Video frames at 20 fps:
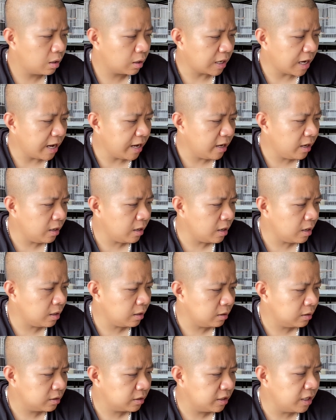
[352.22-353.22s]
cái
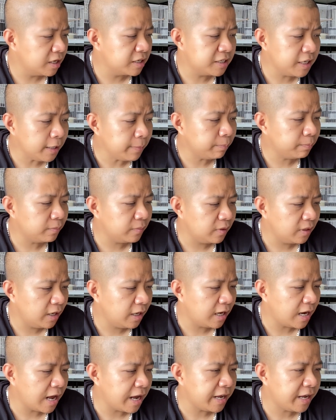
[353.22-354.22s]
tiền ship.
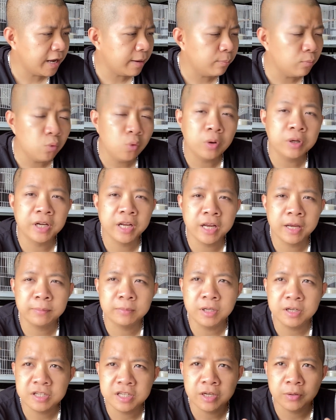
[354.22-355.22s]
Nên là anh em mua thì anh em
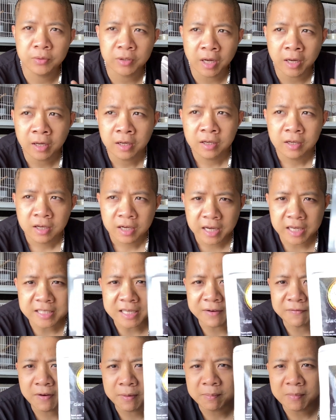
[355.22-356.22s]
tự chịu nhé. Cái
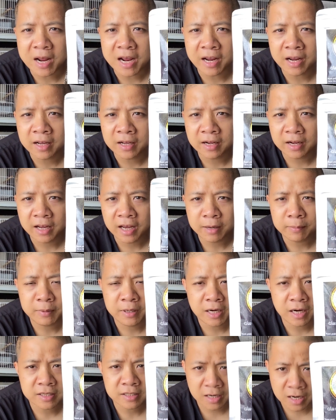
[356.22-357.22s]
sản phẩm này ấy, em
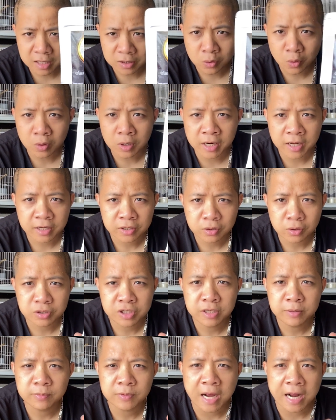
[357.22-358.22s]
nghĩ là rất là tốt này, cho
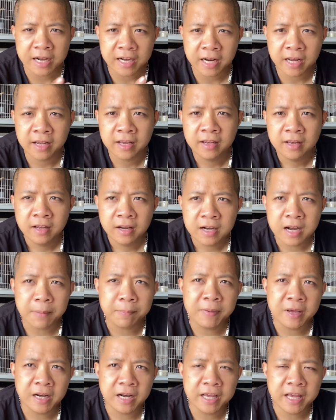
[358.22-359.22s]
chim cảnh này. Đặc
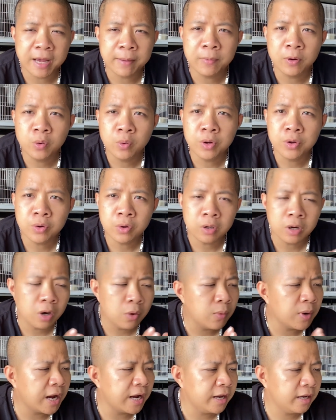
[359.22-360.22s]
biệt là anh em mình nuôi nhốt
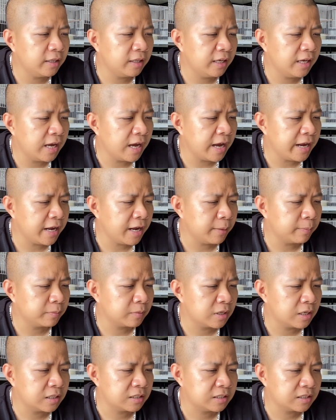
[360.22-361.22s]
lâu ngày ấy, thì anh
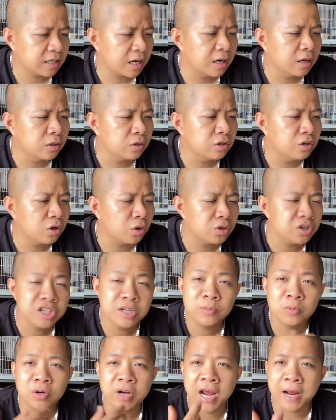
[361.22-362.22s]
em cần những con
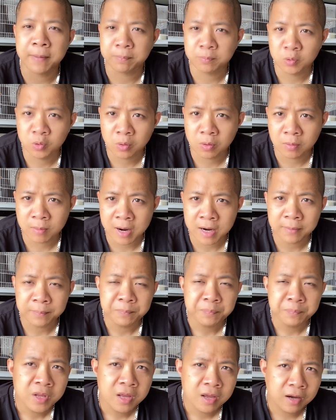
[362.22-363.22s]
chim nó đẹp, đúng không bác?
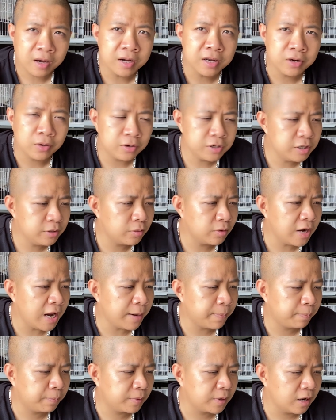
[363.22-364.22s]
Cần những con chim nó
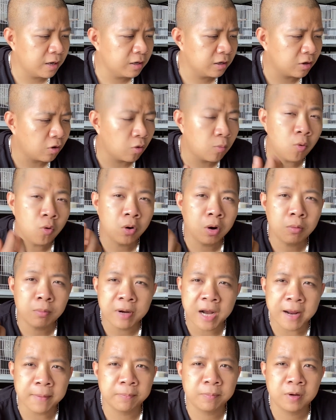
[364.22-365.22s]
đẹp, cần có bộ lông
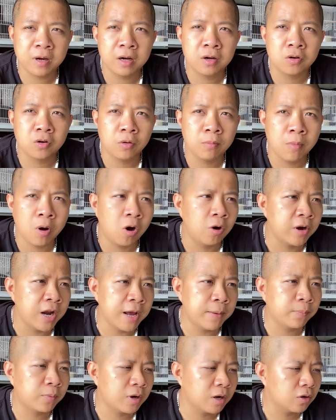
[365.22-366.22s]
đẹp, cần có mỏ
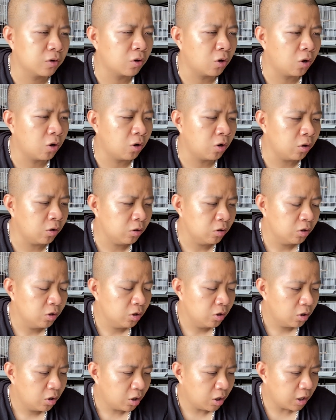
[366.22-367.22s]
đẹp, cần có
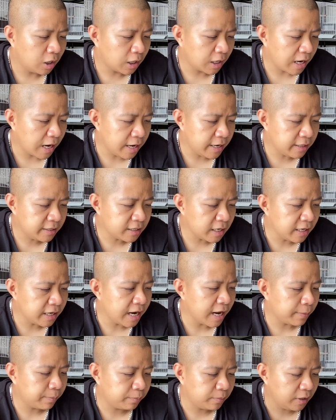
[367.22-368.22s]
uh, cái chân
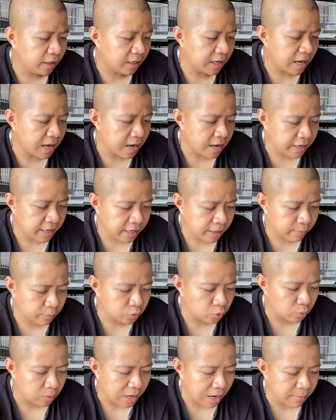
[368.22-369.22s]
đẹp. Nên là anh em
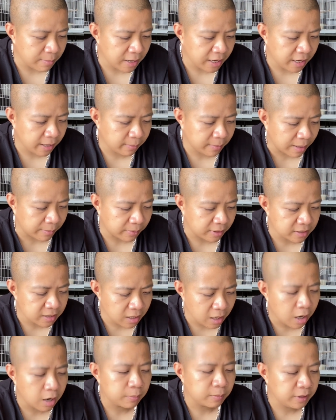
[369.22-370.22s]
dùng cám này em cảm thấy
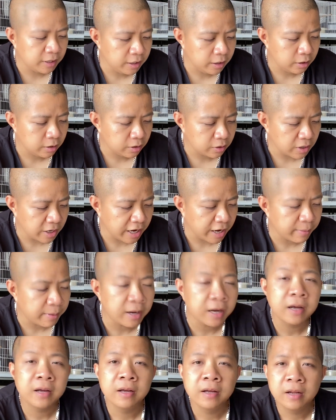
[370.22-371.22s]
rất là hợp lý anh em ạ.
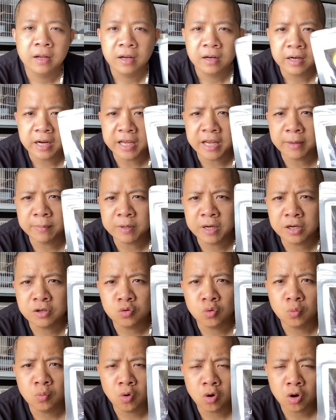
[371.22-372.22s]
Anh em chỉ cần
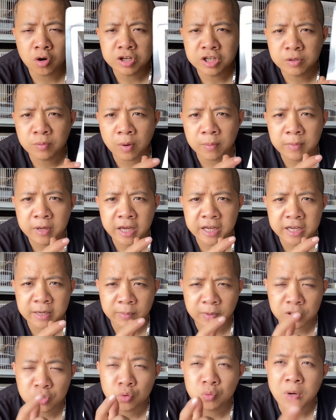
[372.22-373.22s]
dùng mỗi con chim họa mi, anh
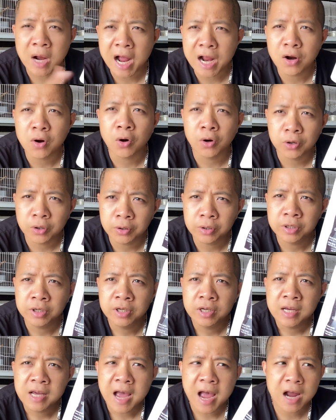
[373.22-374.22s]
em cần dùng hai gói thôi.
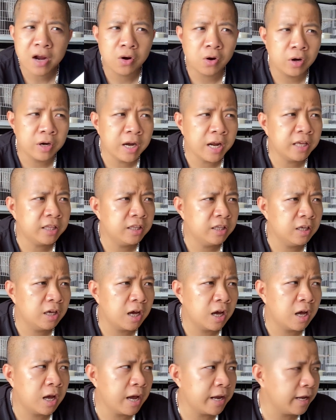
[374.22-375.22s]
Hai gói này thì
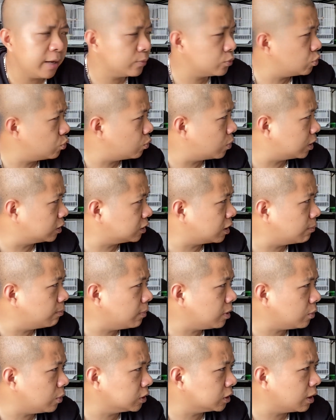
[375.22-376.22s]
uh, anh em dùng khoảng tầm
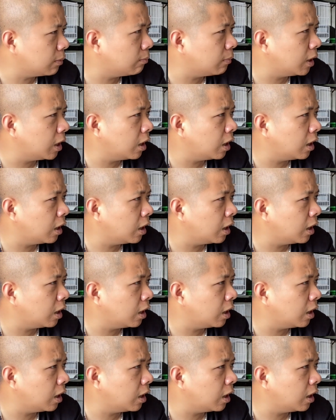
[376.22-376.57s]
mất khoảng tầm